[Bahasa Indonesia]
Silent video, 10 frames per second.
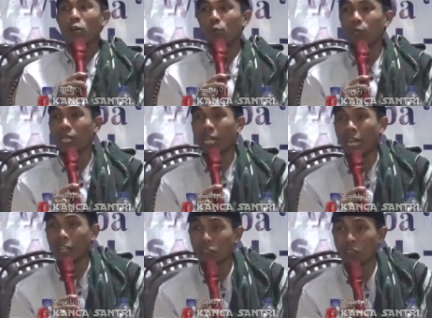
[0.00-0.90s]
pah aube
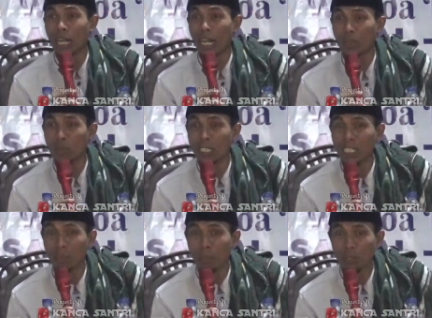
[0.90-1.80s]
kelakuan kelakuan
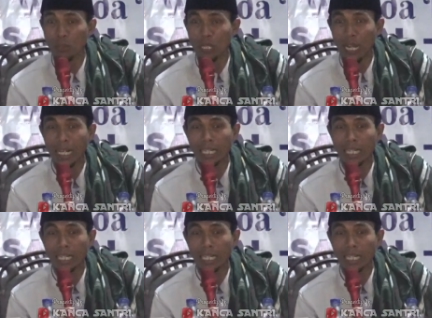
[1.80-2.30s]
saya masuk